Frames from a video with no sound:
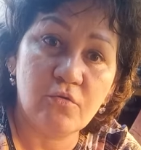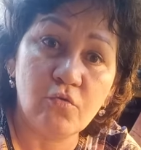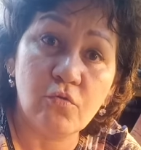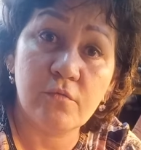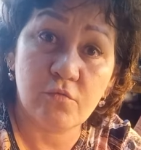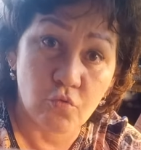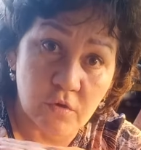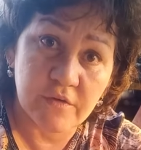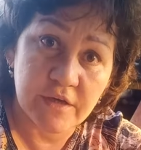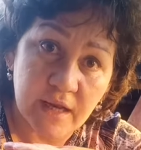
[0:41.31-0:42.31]

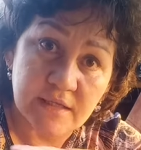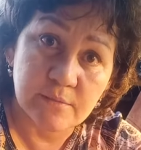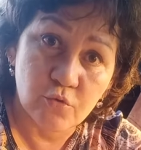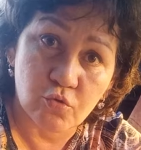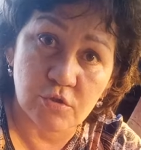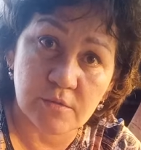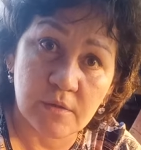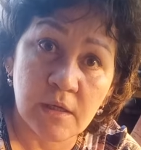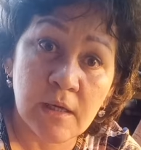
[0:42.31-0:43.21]
Уровень реальности мы уходим.